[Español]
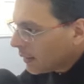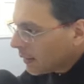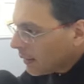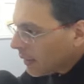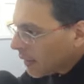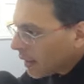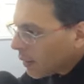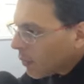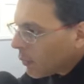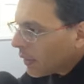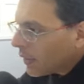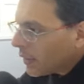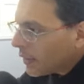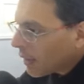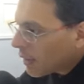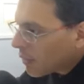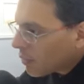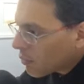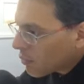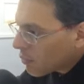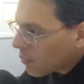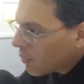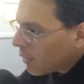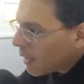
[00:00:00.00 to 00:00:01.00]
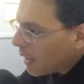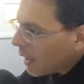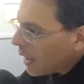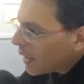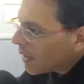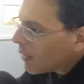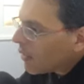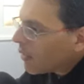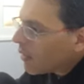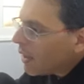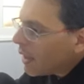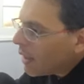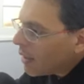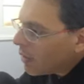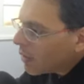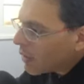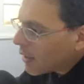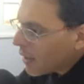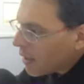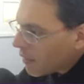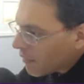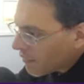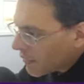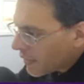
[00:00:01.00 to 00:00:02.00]
las cuentas de usuario, la hora
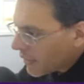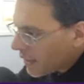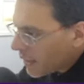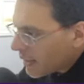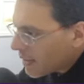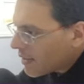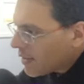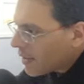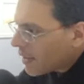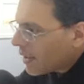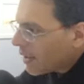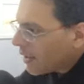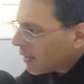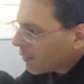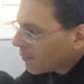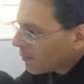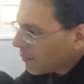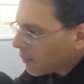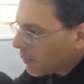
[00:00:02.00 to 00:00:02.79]
y la fecha,